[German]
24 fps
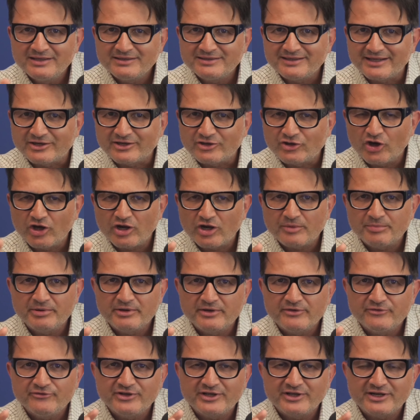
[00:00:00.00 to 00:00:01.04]
Dein
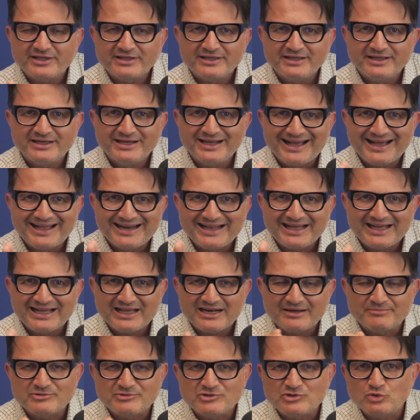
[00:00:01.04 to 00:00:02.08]
Körper wird in
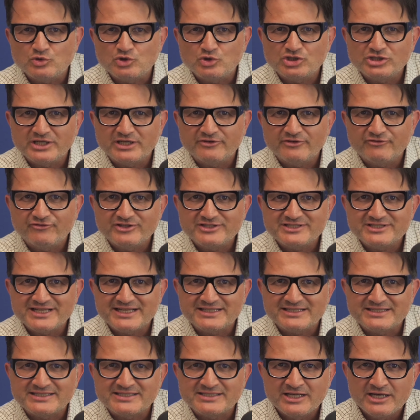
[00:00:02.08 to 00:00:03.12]
Alarmzustand
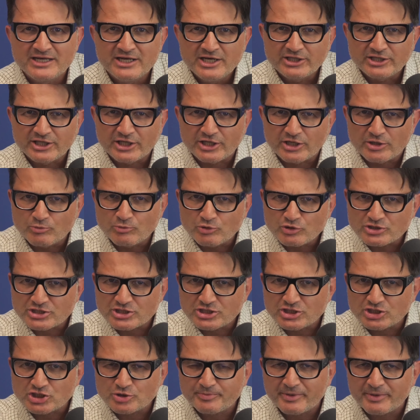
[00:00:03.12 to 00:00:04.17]
versetzt, deine
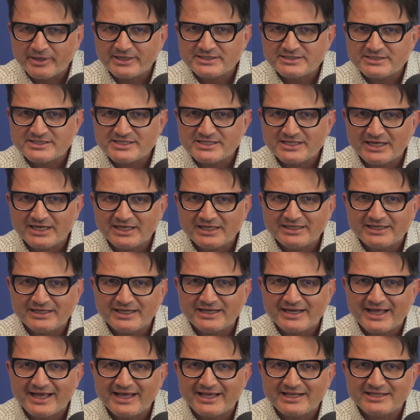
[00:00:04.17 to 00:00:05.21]
Muskeln spannen sich an,
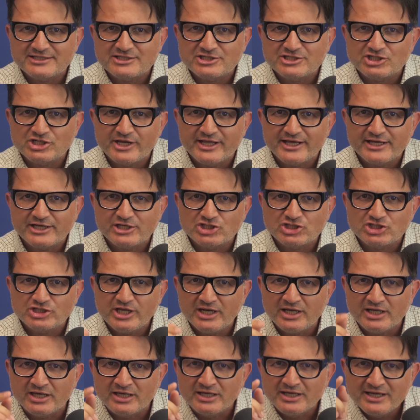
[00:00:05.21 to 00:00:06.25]
dein Herz schlägt
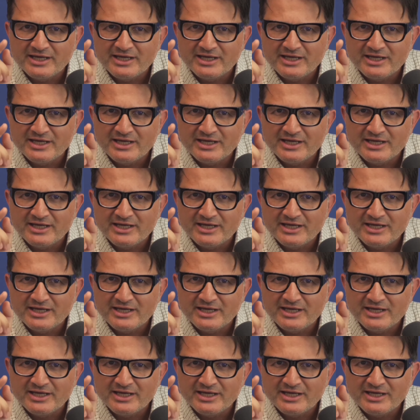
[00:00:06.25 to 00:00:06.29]
schneller,